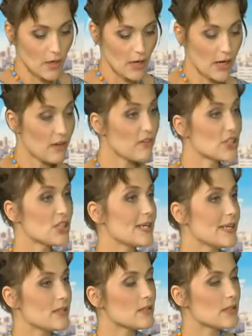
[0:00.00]
А ваши
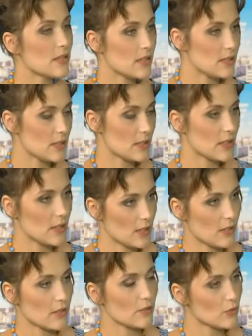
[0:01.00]
клиенты –
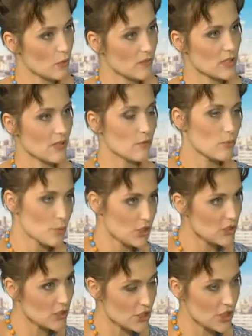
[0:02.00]
это кто в основном?
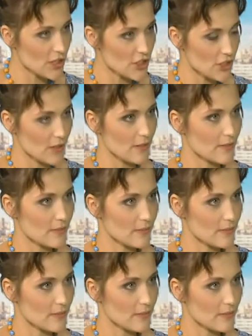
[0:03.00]
Мужчины, женщины?